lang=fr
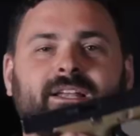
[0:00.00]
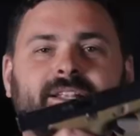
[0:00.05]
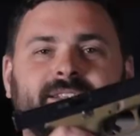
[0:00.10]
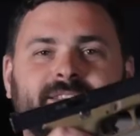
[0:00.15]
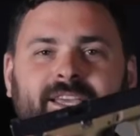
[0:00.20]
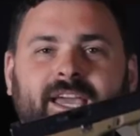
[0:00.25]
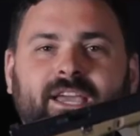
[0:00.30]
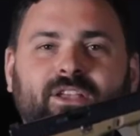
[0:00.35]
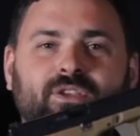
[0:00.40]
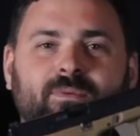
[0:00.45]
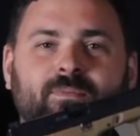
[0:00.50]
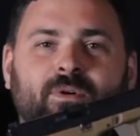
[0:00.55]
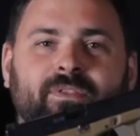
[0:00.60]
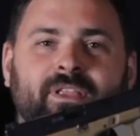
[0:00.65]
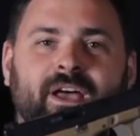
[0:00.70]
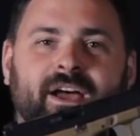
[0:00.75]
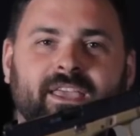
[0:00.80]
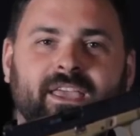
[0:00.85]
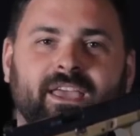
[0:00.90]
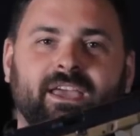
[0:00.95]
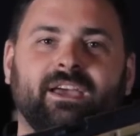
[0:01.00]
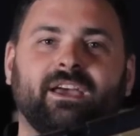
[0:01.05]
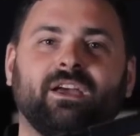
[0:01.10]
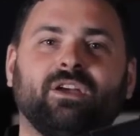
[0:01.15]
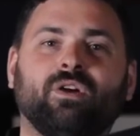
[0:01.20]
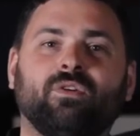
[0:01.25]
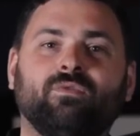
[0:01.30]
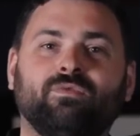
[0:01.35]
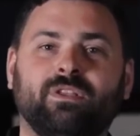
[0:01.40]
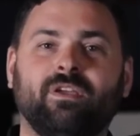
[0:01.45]
directement en arrière
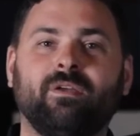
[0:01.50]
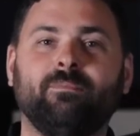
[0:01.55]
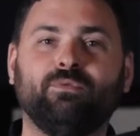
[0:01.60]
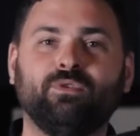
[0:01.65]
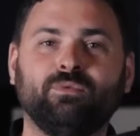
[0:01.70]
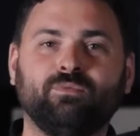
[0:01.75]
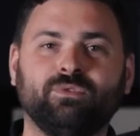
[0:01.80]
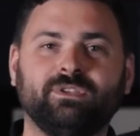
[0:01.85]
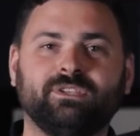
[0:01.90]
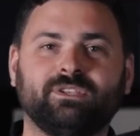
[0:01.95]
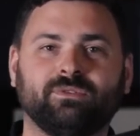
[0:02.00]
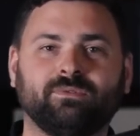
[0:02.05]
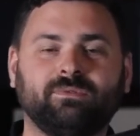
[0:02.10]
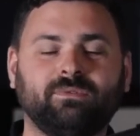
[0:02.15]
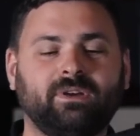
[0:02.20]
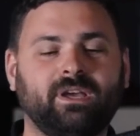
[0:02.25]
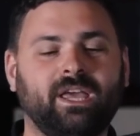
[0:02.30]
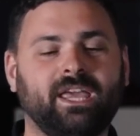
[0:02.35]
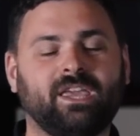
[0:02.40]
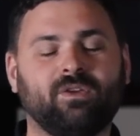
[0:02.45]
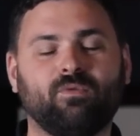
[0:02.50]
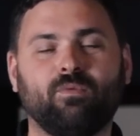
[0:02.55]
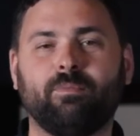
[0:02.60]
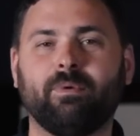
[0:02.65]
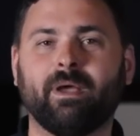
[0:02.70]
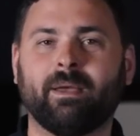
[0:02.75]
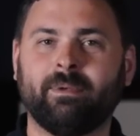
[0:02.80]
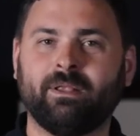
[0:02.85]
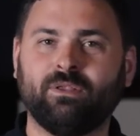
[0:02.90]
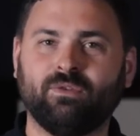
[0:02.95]
quand vous n'avez plus de munitions et qui vous
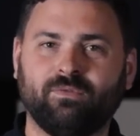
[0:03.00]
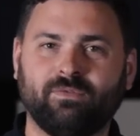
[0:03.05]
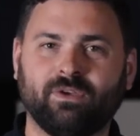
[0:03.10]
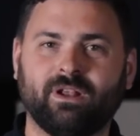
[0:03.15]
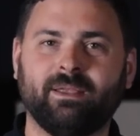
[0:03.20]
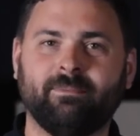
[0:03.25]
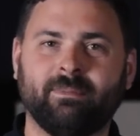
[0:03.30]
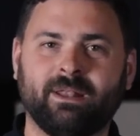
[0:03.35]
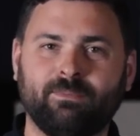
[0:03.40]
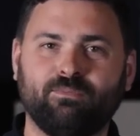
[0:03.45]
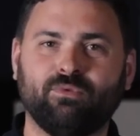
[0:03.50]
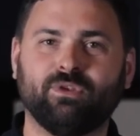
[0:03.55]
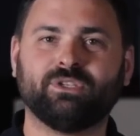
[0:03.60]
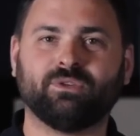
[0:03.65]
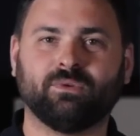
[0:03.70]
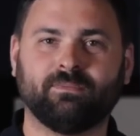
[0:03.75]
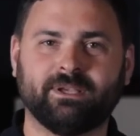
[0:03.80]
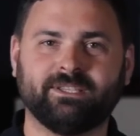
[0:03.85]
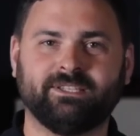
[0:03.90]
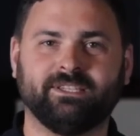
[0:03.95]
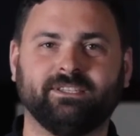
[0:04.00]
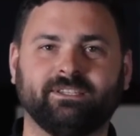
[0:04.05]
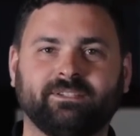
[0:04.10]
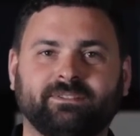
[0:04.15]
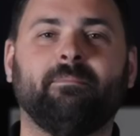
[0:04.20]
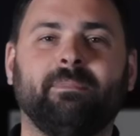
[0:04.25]
permettent de faire les manipulations basiques.